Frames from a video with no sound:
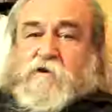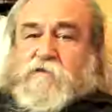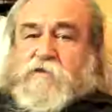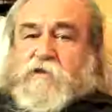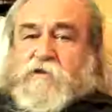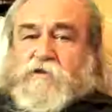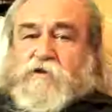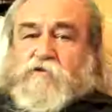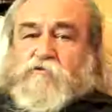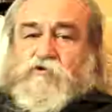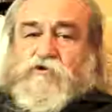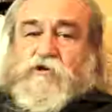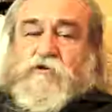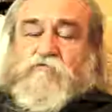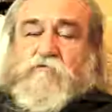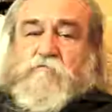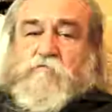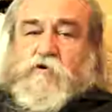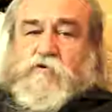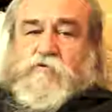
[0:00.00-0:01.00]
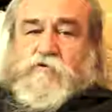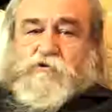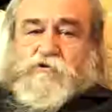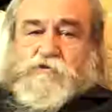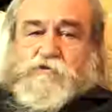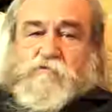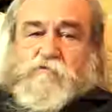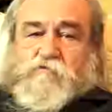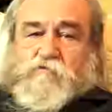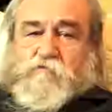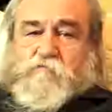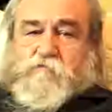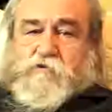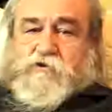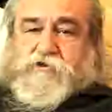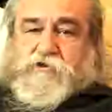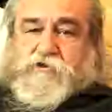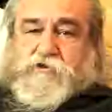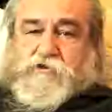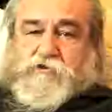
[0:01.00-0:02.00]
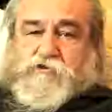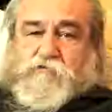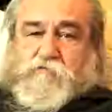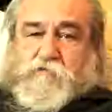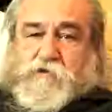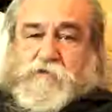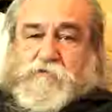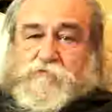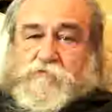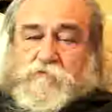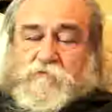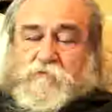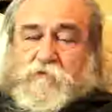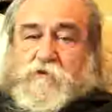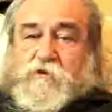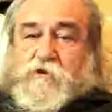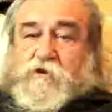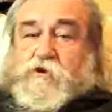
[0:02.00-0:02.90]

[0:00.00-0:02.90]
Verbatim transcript: na niedużej głębokości około 50 metrów